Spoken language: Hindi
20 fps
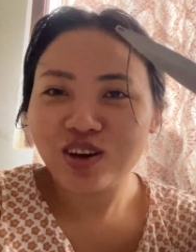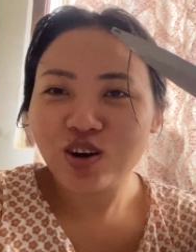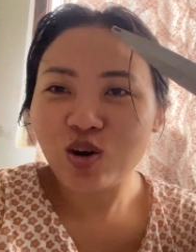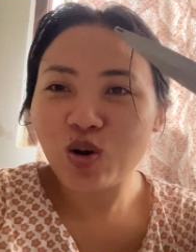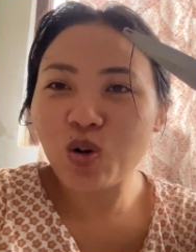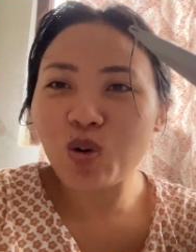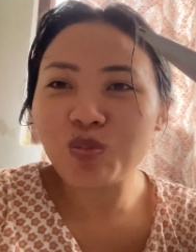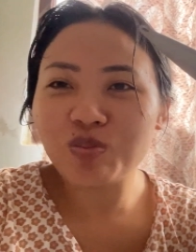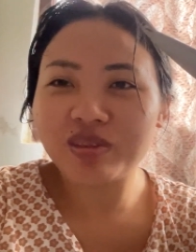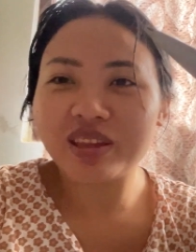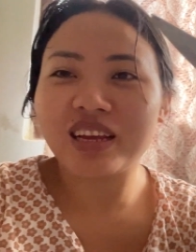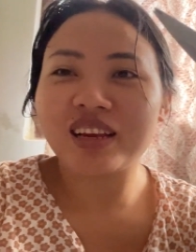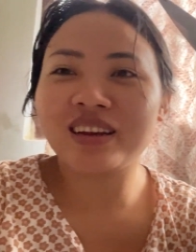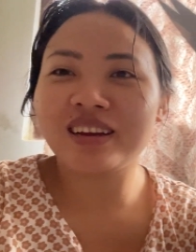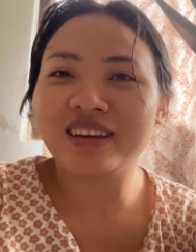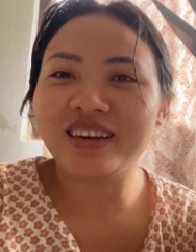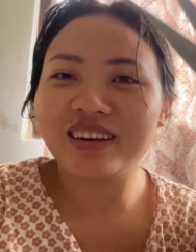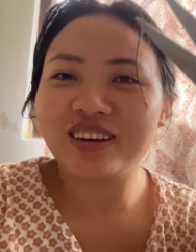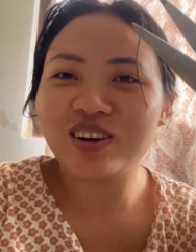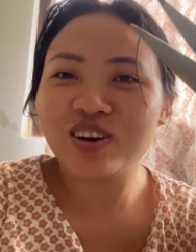होम
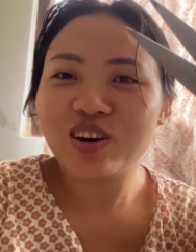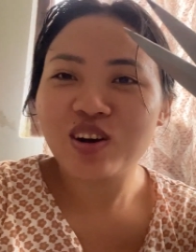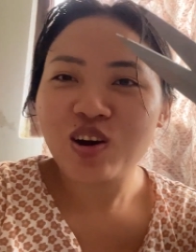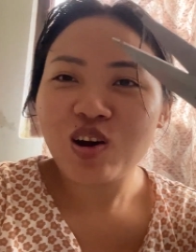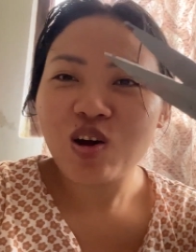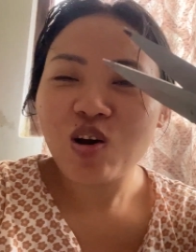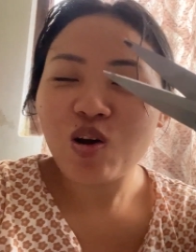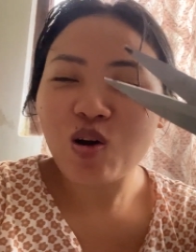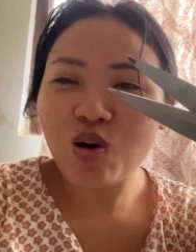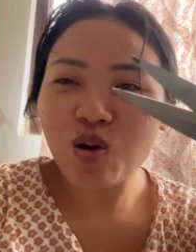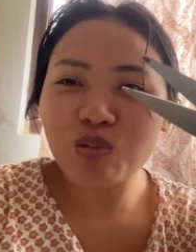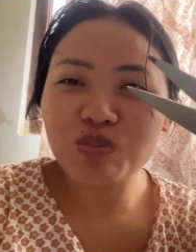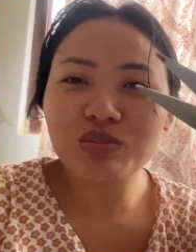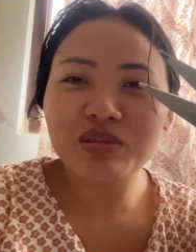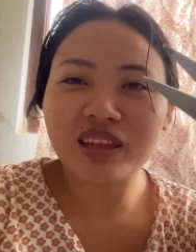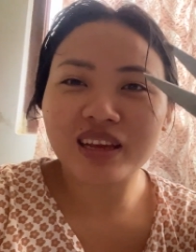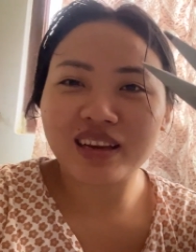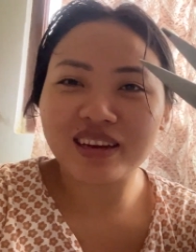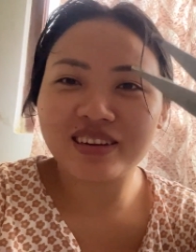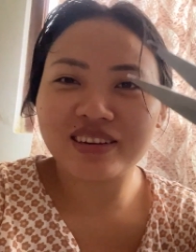टेलर होम
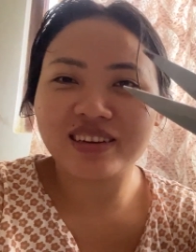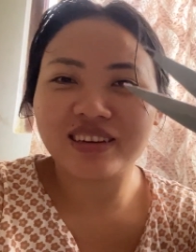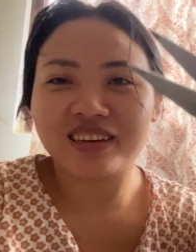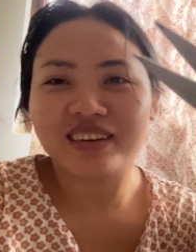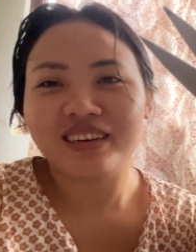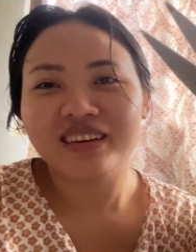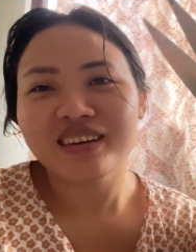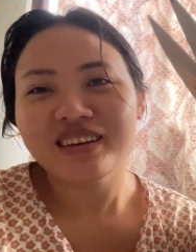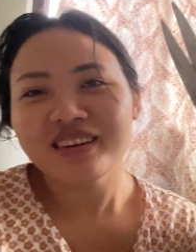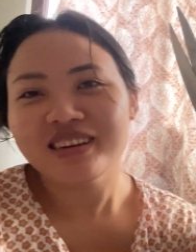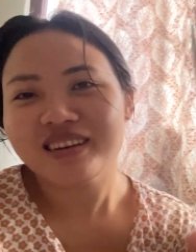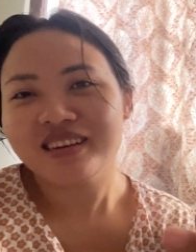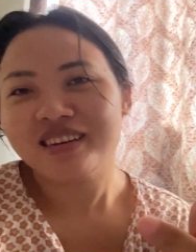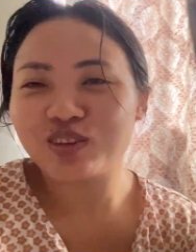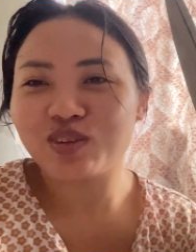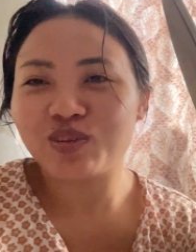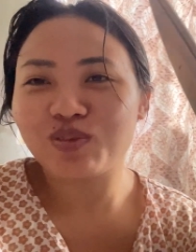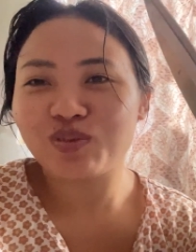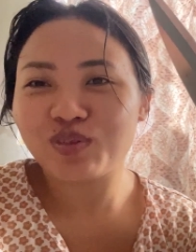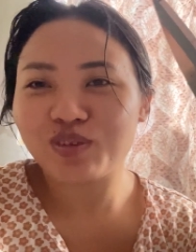टेलरिंग ना
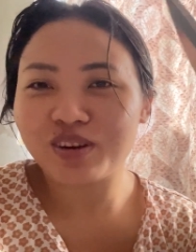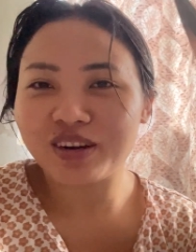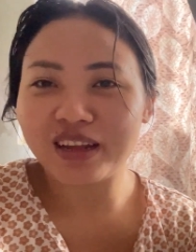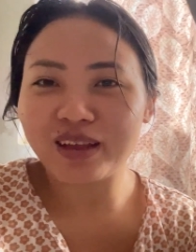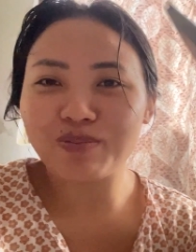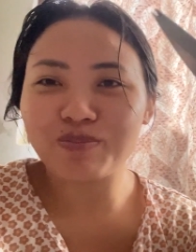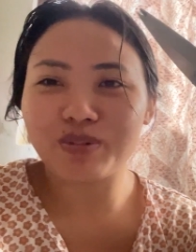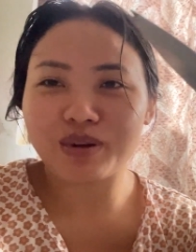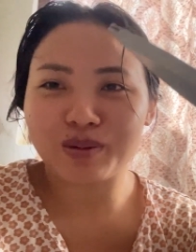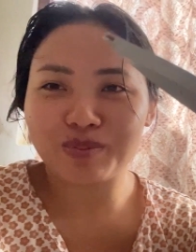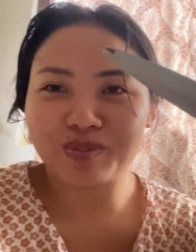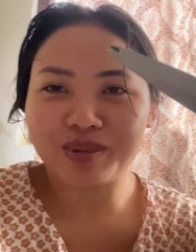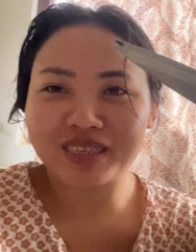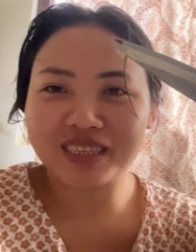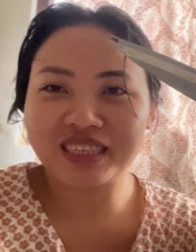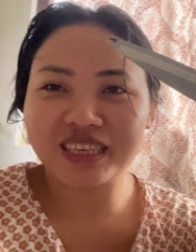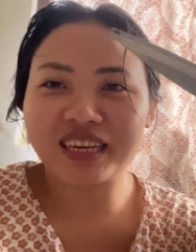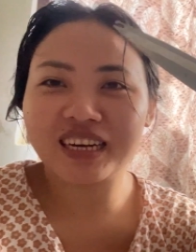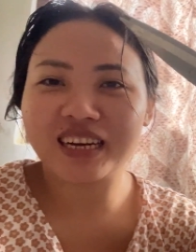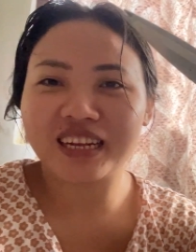तो फॉर डेट
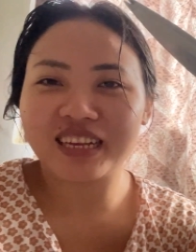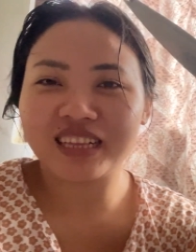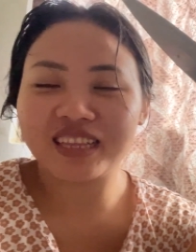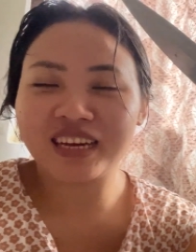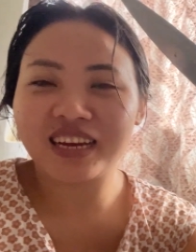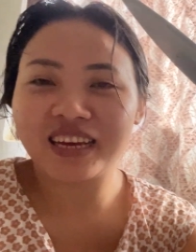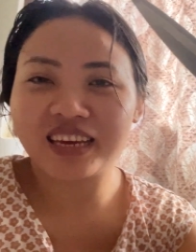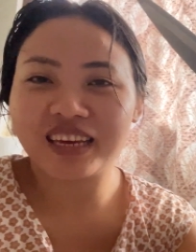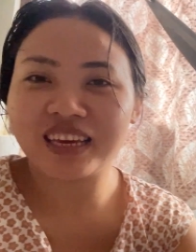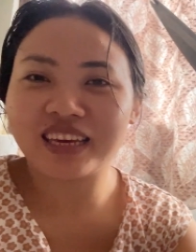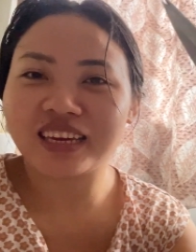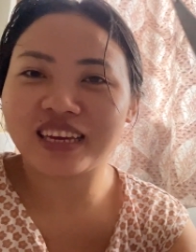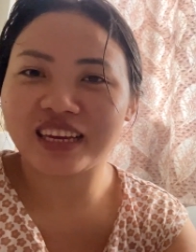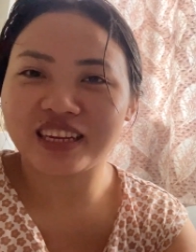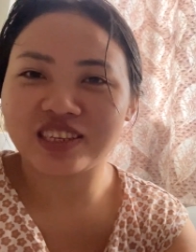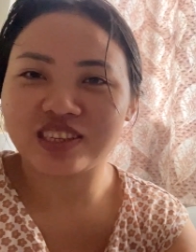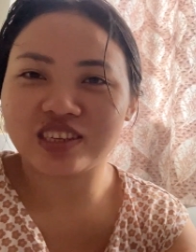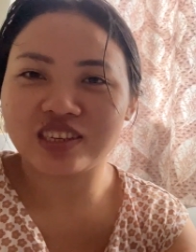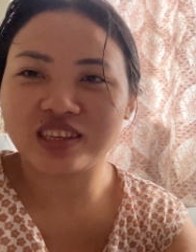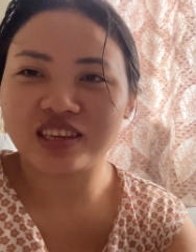पर्पस ये खरीदा है ये
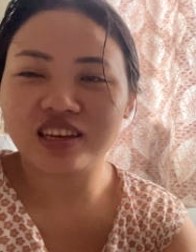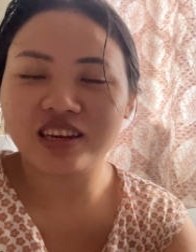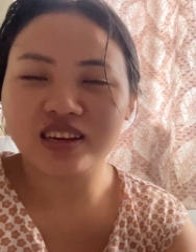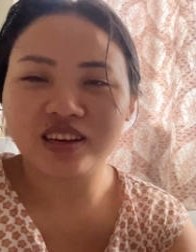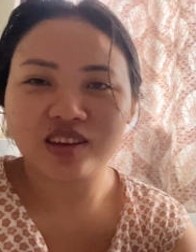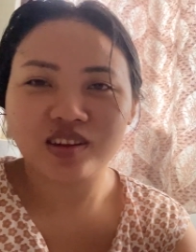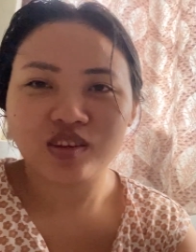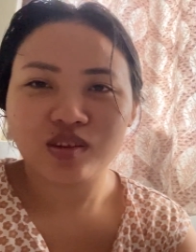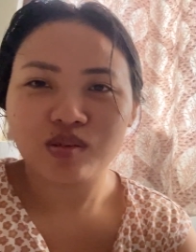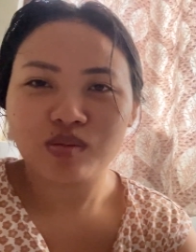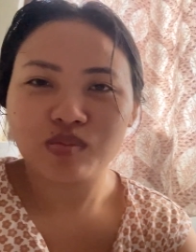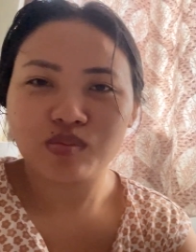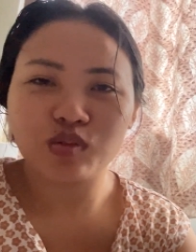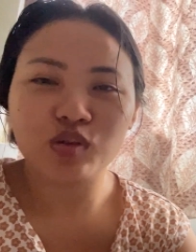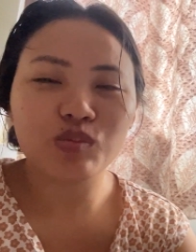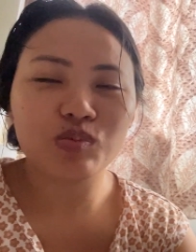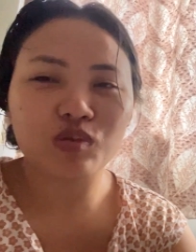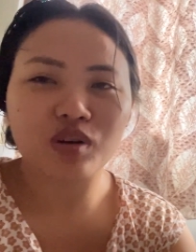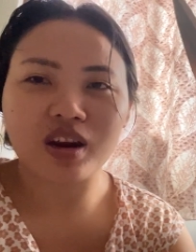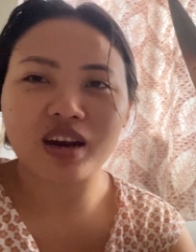कैची ना
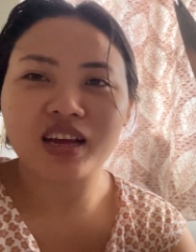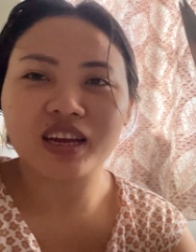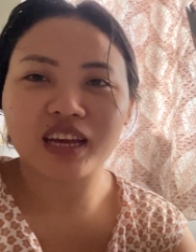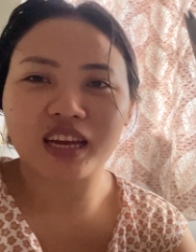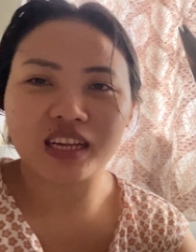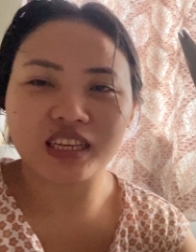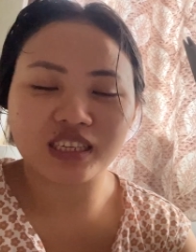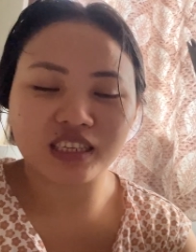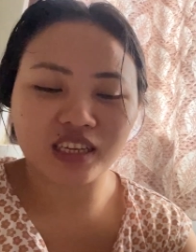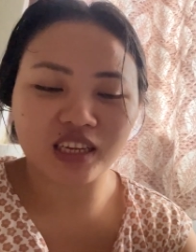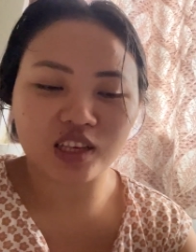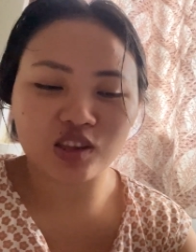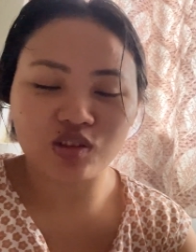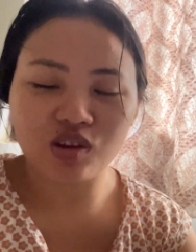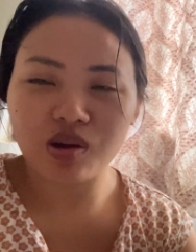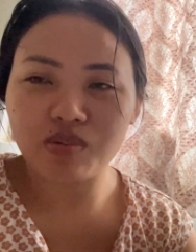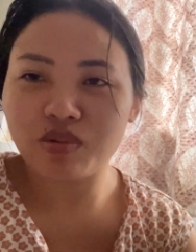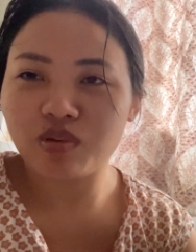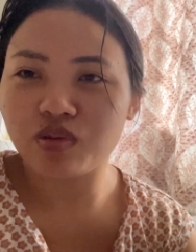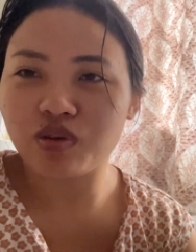बहुत पुराना कैची है तो
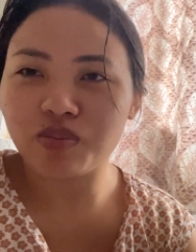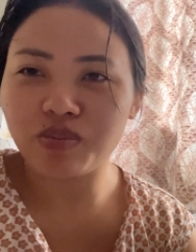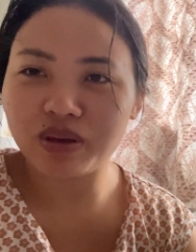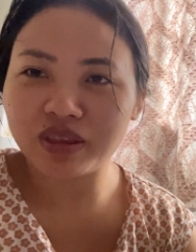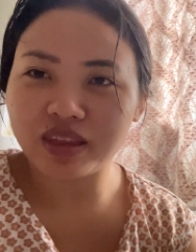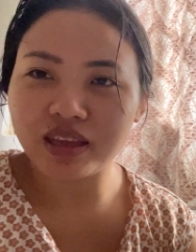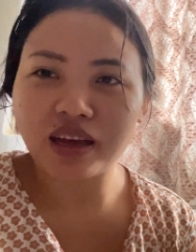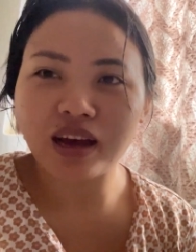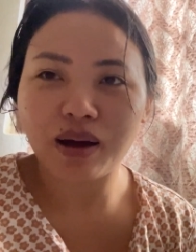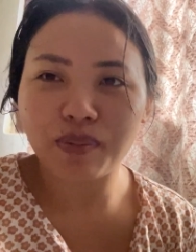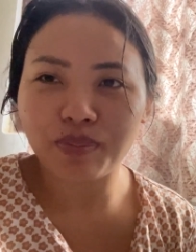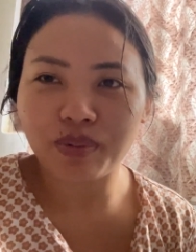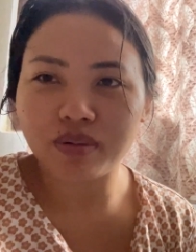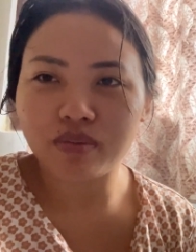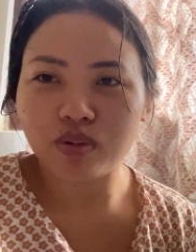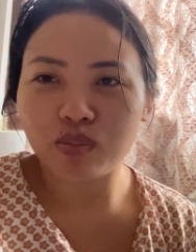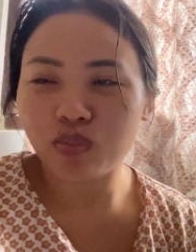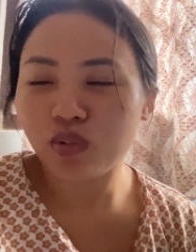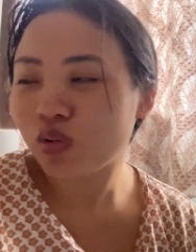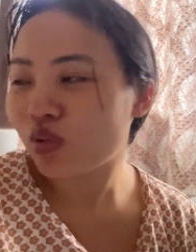अभी वही बेटी का हाफ पेंट
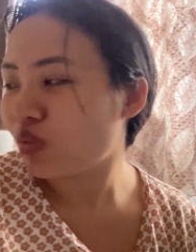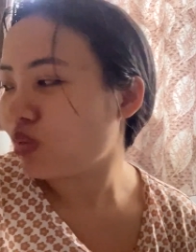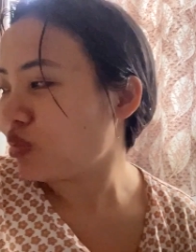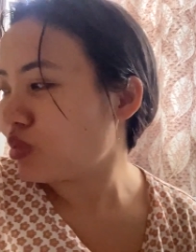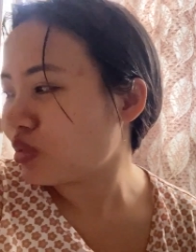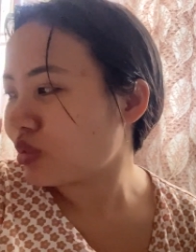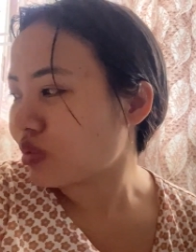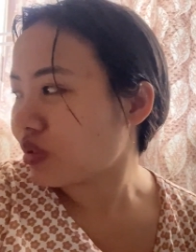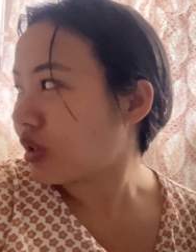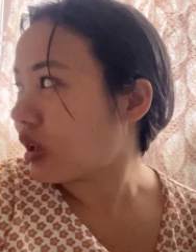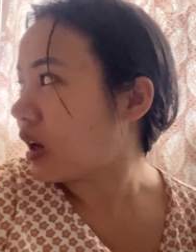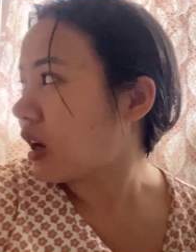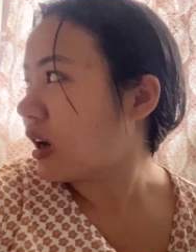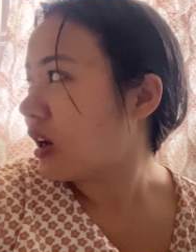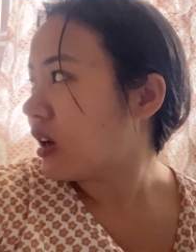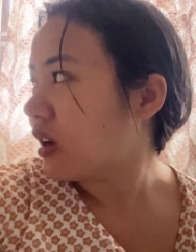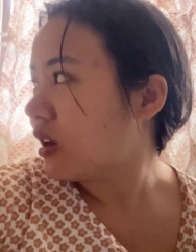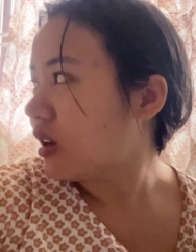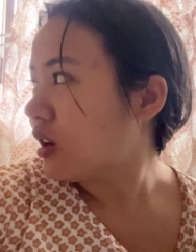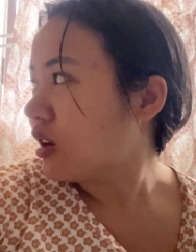भी बहुत लूज़ हो गया
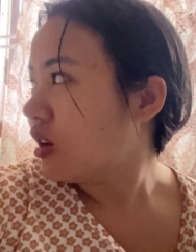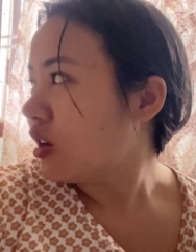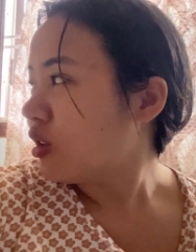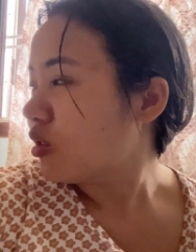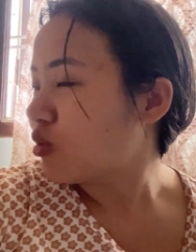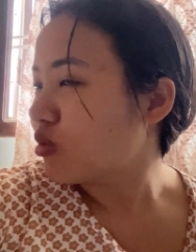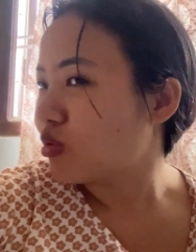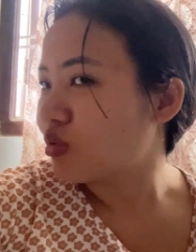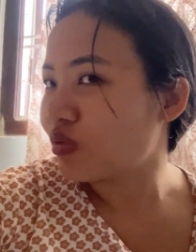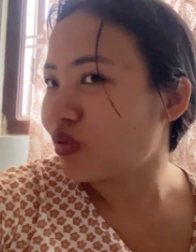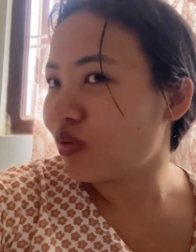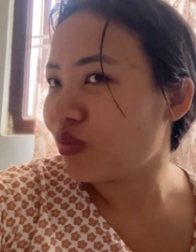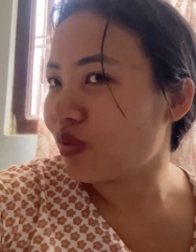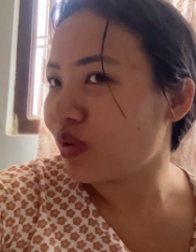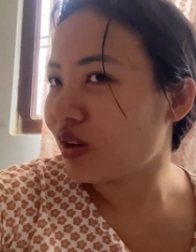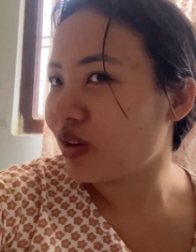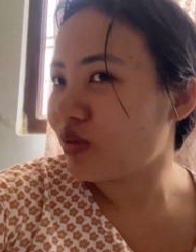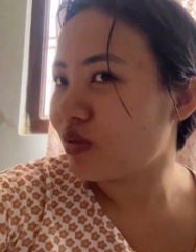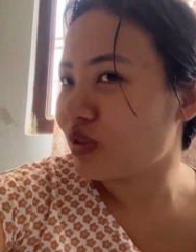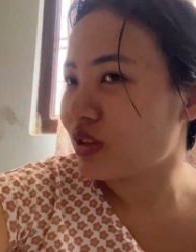तो उसको
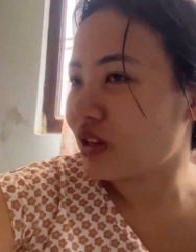वही कुछ